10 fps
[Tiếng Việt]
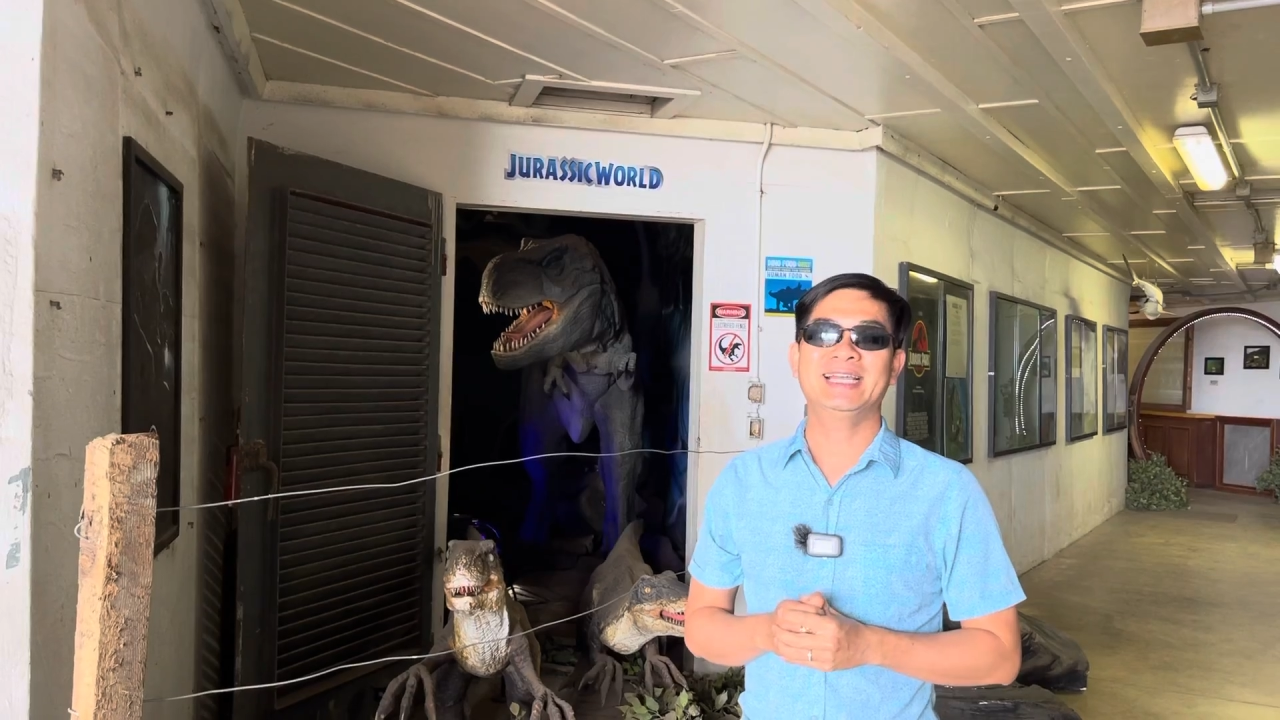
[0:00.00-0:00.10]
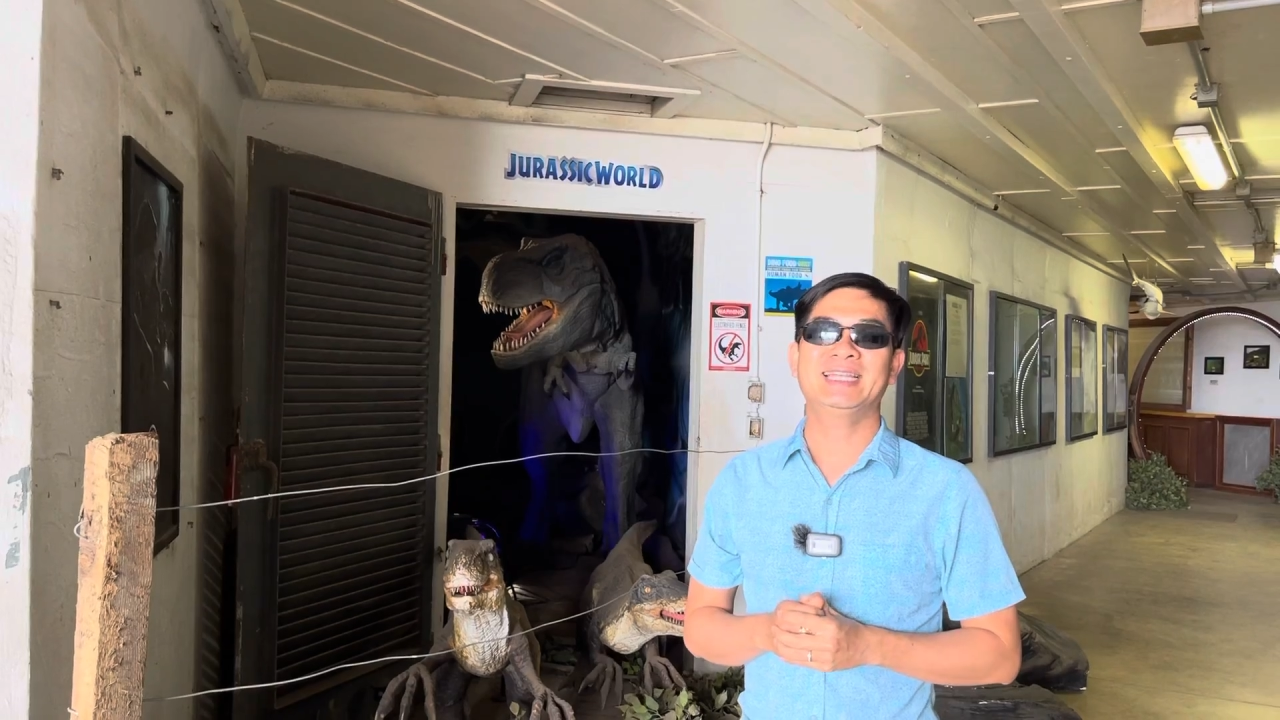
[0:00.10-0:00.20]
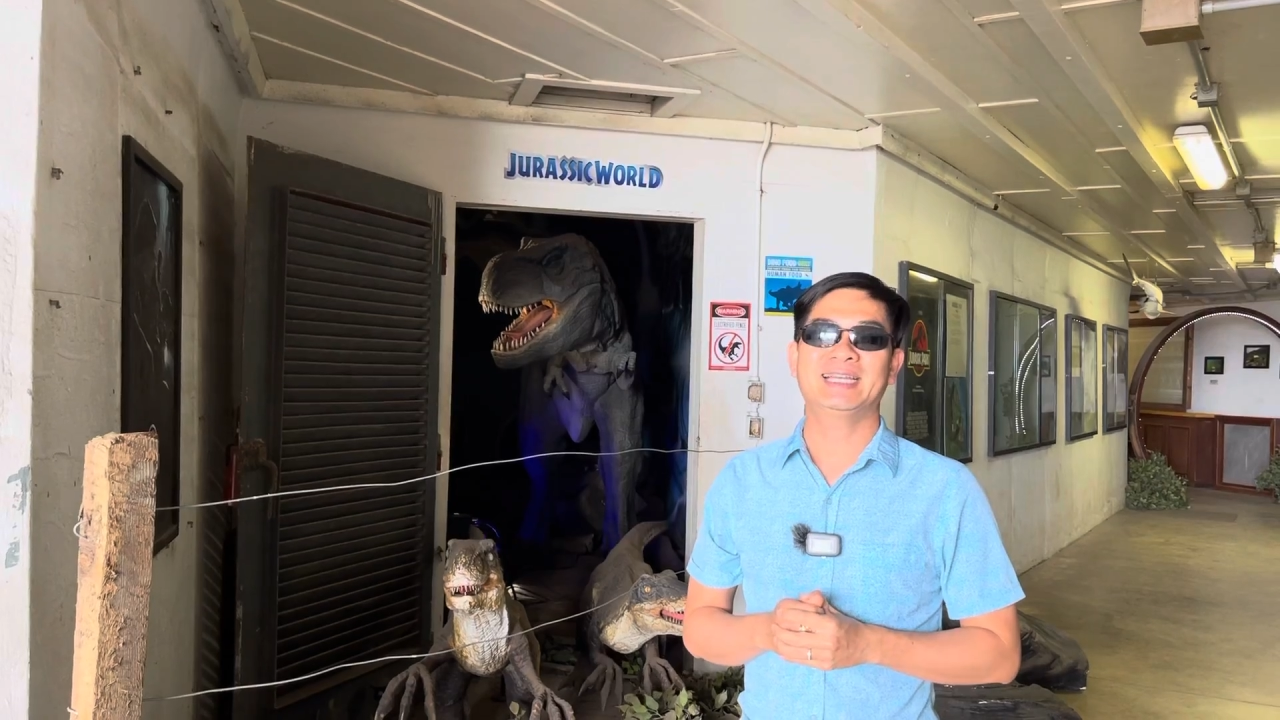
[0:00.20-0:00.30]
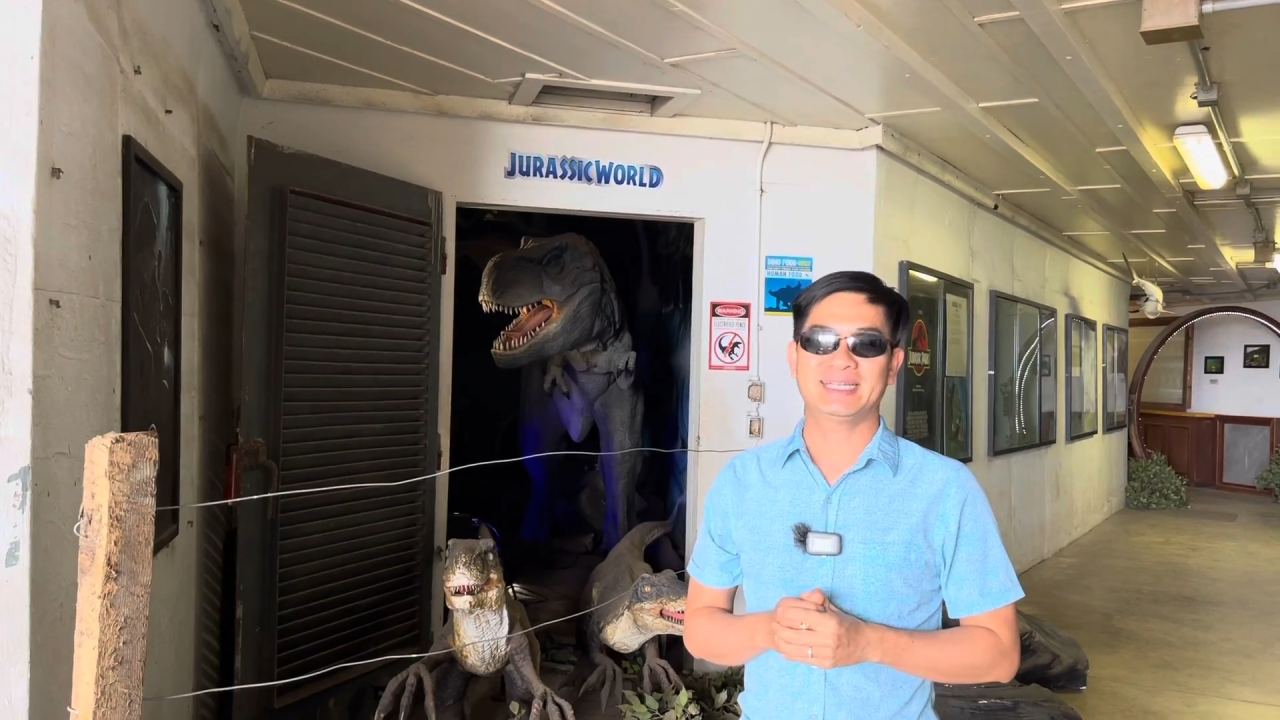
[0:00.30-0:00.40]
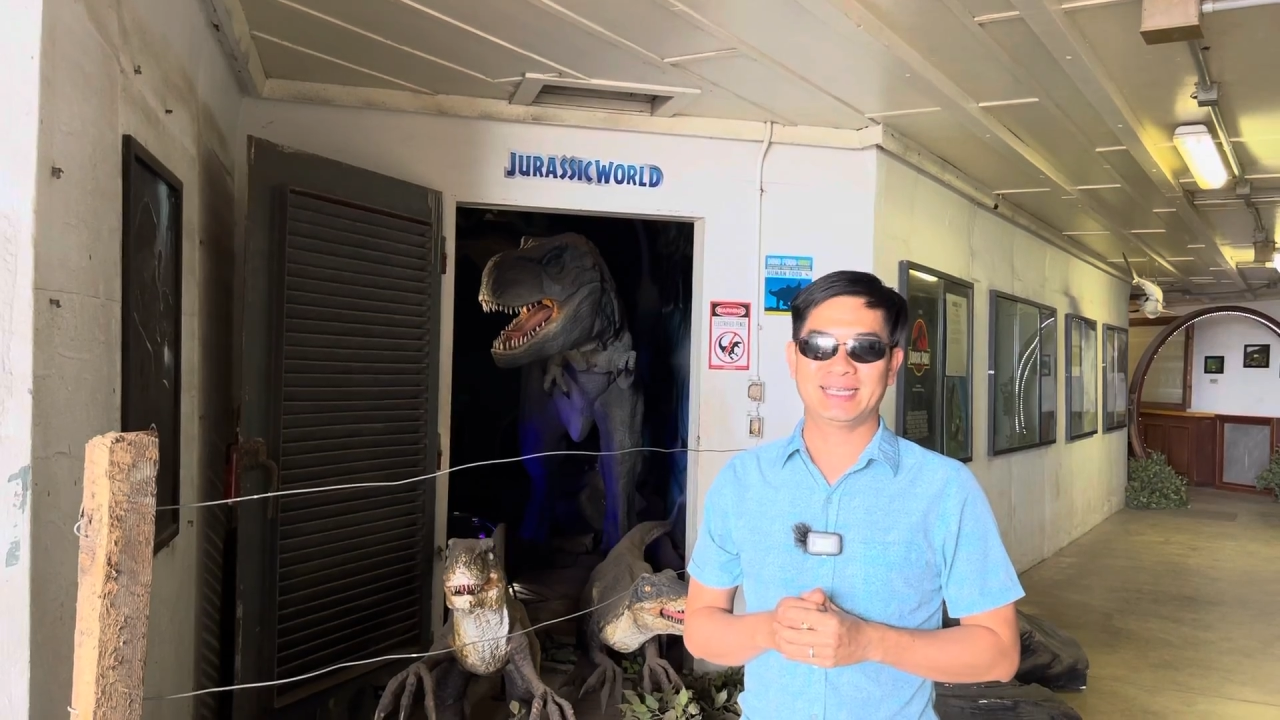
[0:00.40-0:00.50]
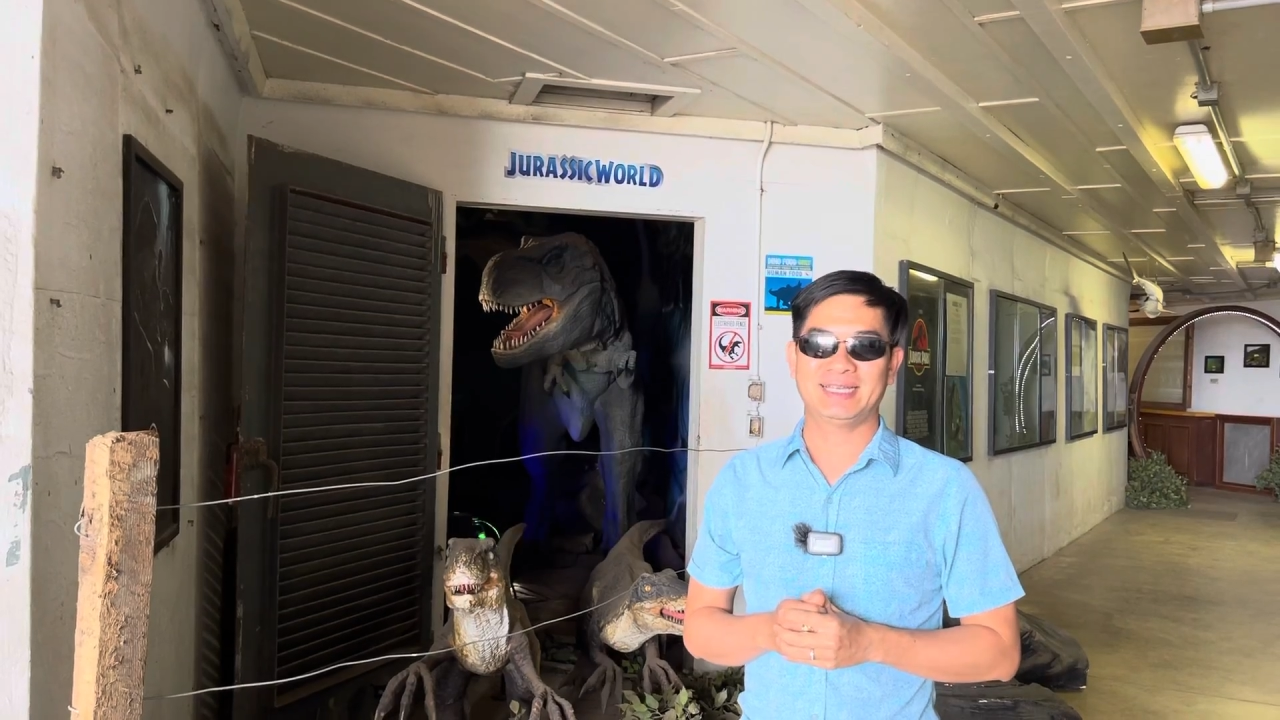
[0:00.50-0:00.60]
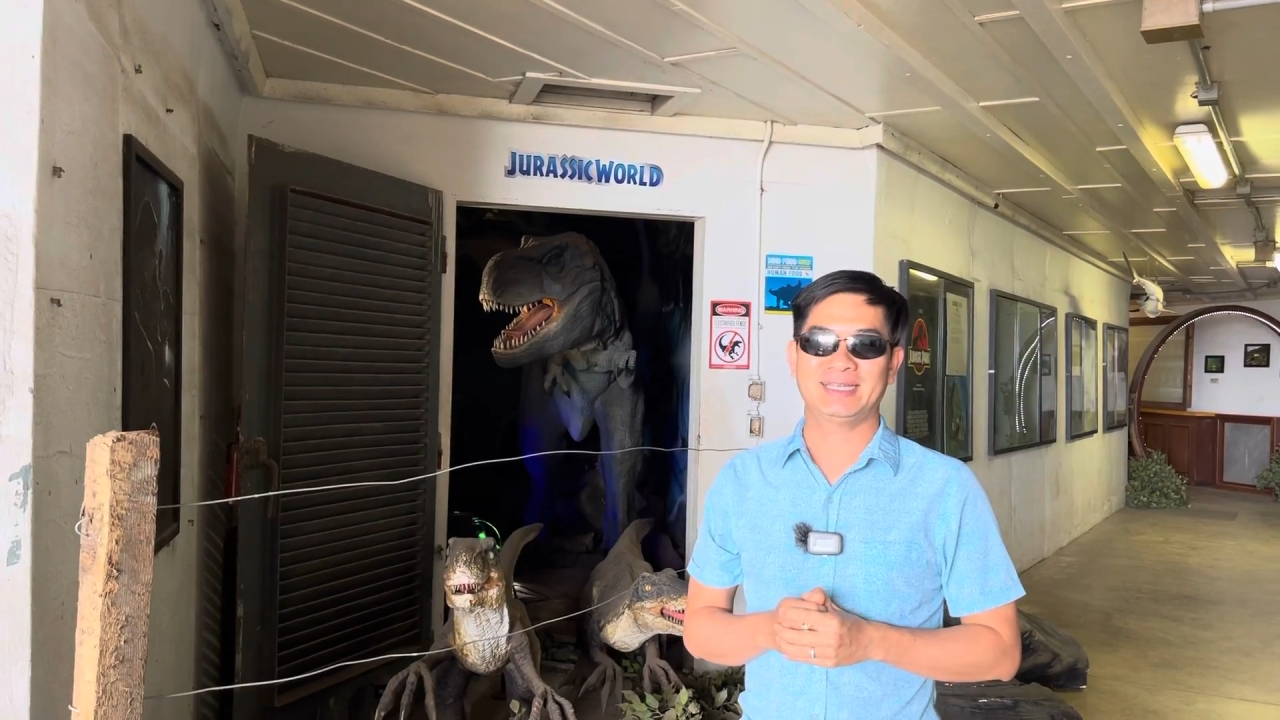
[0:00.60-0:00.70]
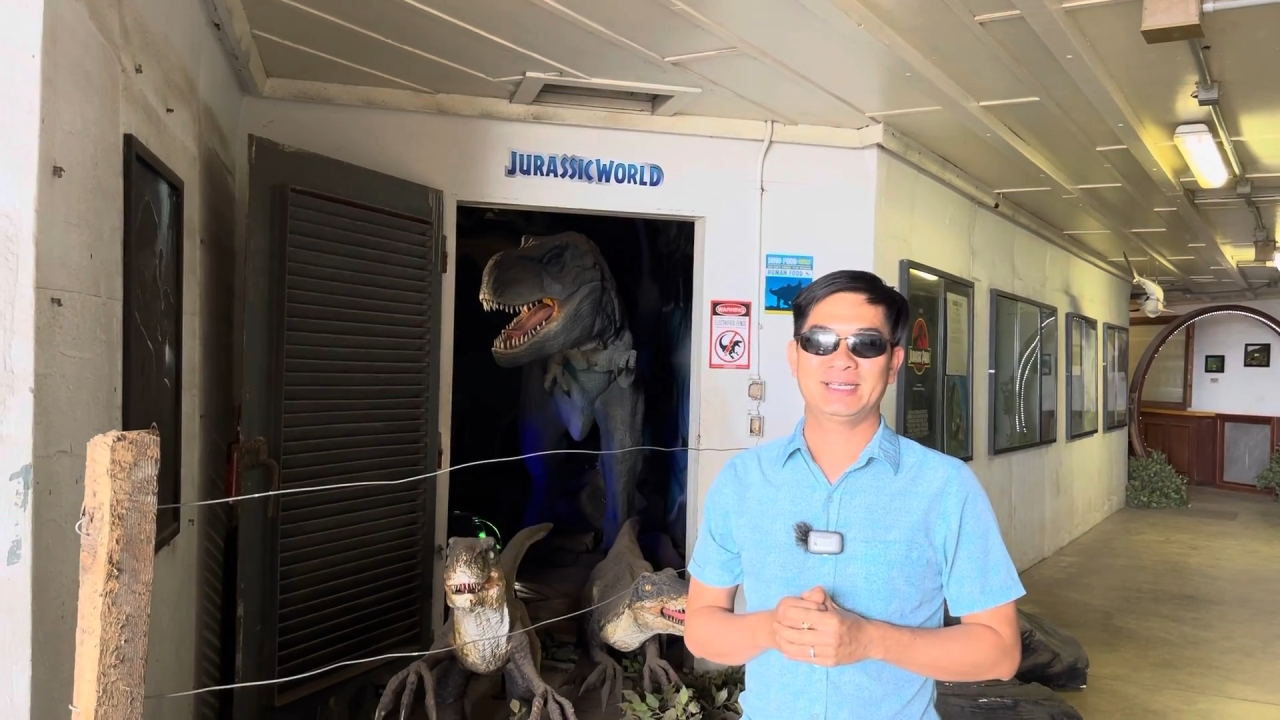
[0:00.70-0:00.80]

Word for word: giấy tờ gì